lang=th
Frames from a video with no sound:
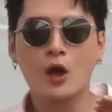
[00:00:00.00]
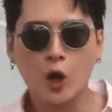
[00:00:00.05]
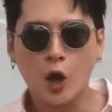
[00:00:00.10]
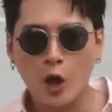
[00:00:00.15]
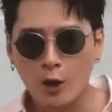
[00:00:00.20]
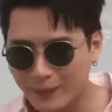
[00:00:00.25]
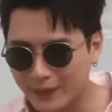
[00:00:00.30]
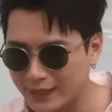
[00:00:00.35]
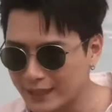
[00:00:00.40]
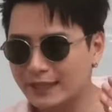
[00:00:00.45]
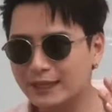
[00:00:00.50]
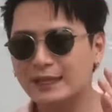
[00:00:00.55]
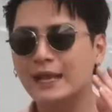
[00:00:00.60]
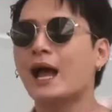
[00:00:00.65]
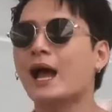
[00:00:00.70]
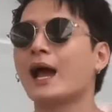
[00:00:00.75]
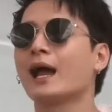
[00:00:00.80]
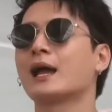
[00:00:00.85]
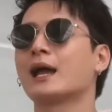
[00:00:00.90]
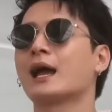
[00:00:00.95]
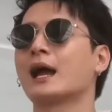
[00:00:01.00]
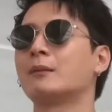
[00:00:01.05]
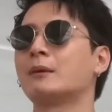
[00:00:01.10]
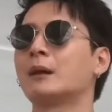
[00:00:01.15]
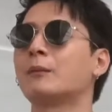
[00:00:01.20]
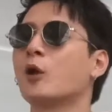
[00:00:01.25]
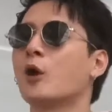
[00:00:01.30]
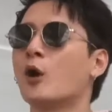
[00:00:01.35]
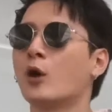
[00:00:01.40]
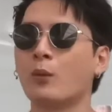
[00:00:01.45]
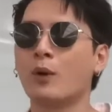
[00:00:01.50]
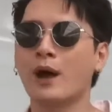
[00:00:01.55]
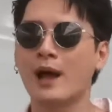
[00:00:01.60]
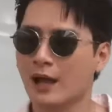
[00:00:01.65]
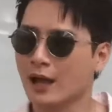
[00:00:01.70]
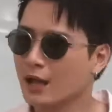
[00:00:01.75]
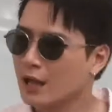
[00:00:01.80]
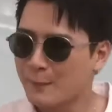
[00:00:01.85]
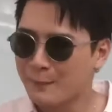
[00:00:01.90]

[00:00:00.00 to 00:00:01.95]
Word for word: ก็ไปเล่นได้ครับ รับรองว่า